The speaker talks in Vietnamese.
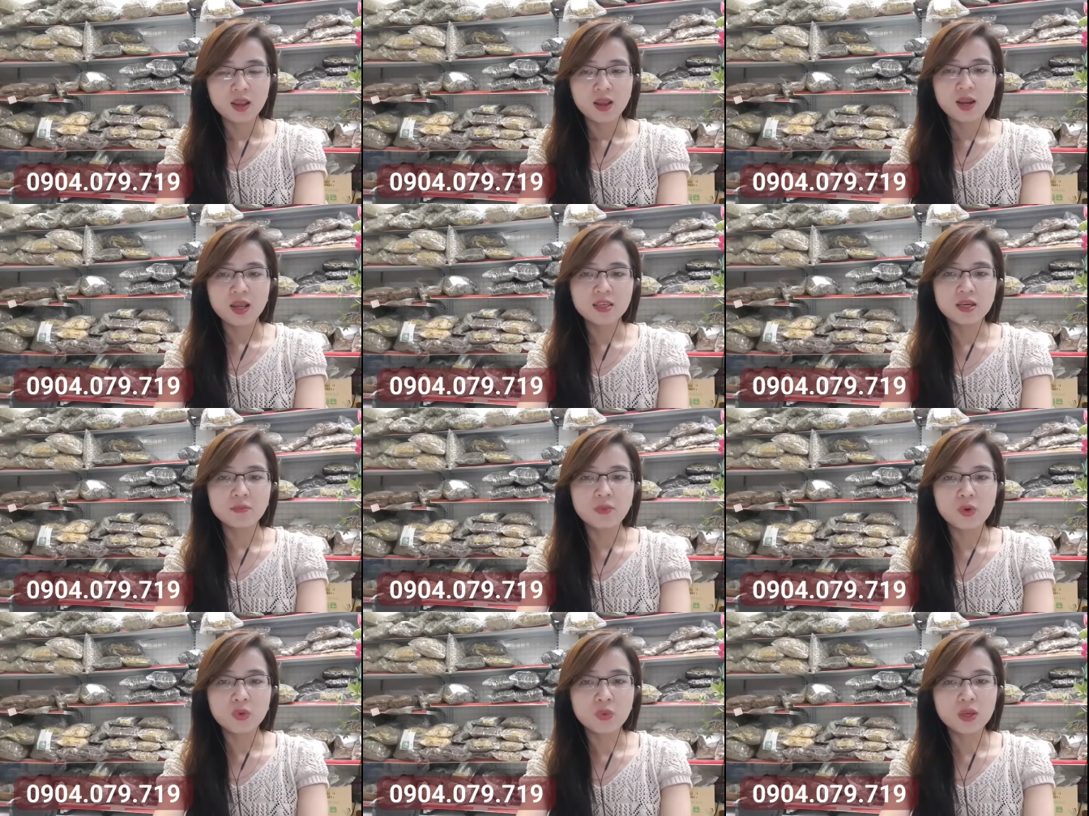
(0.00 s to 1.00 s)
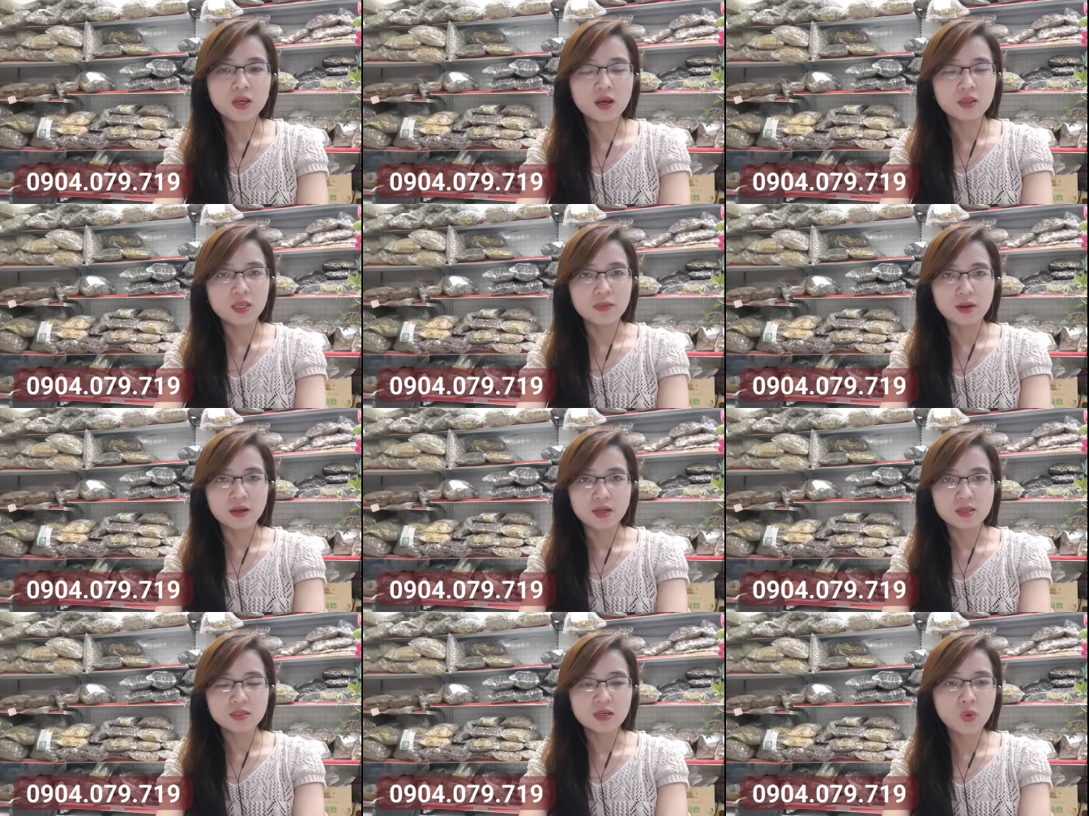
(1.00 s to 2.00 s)
là những mối nguy cơ tiềm ẩn
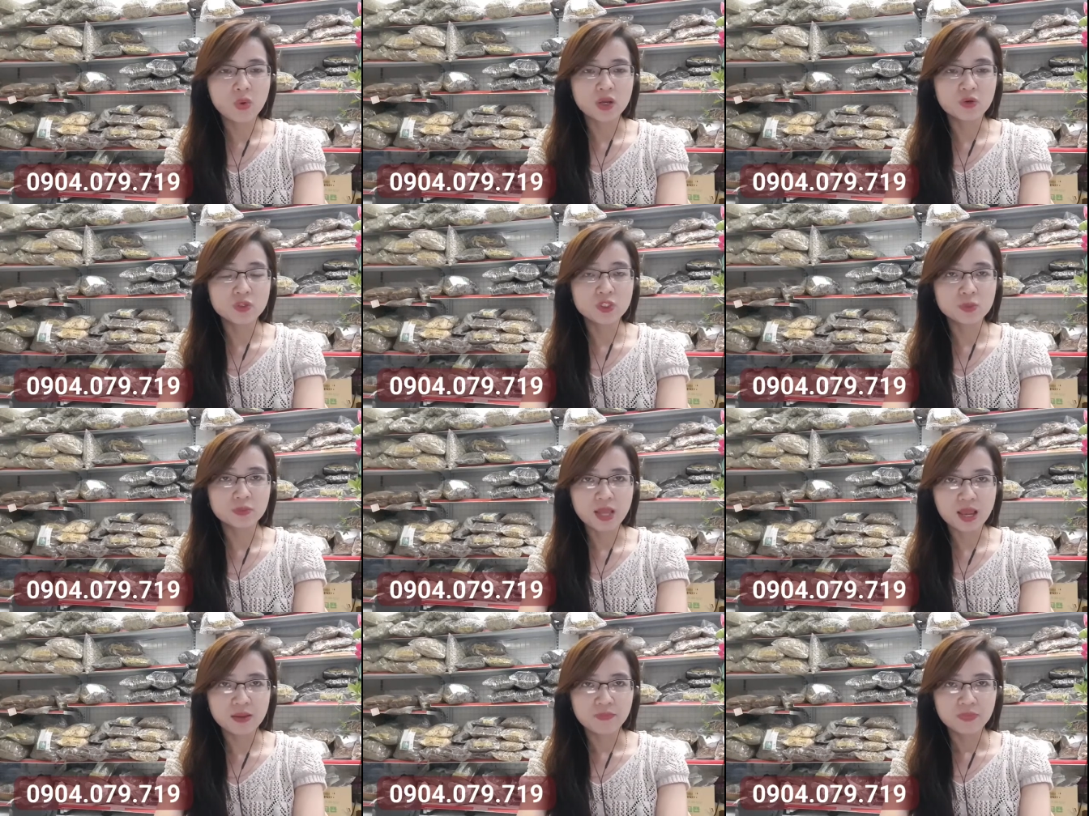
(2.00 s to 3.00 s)
đến sức khỏe của chúng ta.